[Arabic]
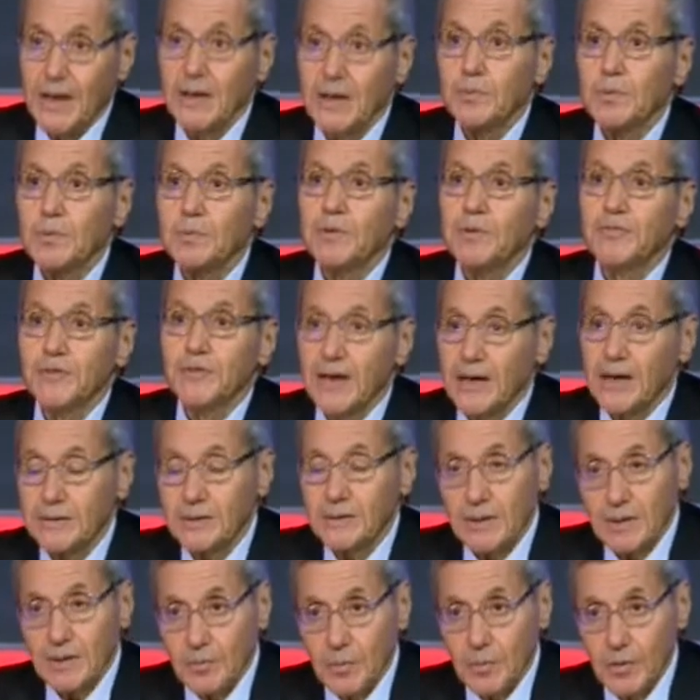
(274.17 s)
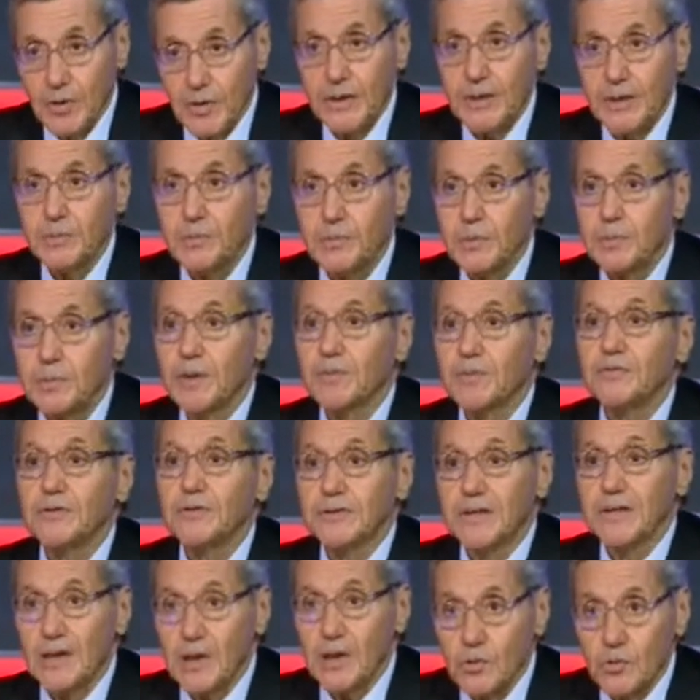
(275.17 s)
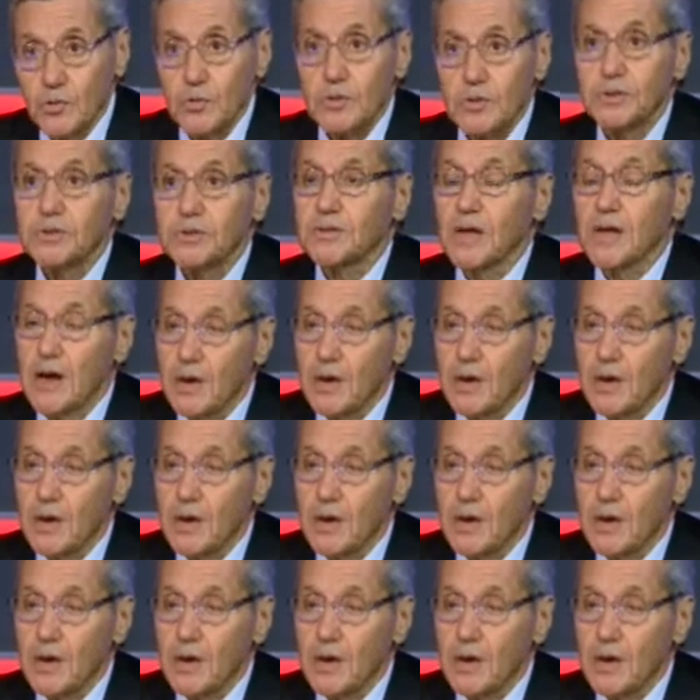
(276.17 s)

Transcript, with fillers: يعني بيبقى في هدر الموارد بيبقى في تلوث